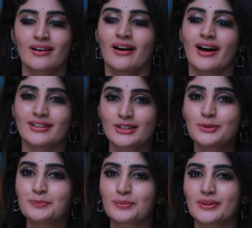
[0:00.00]
அது
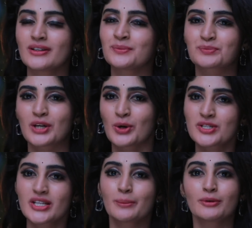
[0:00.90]

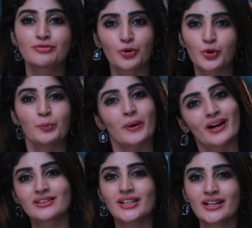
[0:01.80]
கௌசல்யா அம்மா போட்டோ
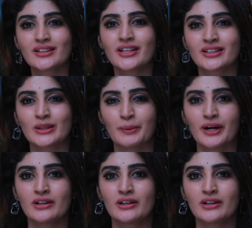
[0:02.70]
பக்கத்துல இருந்து எடுத்தம்மா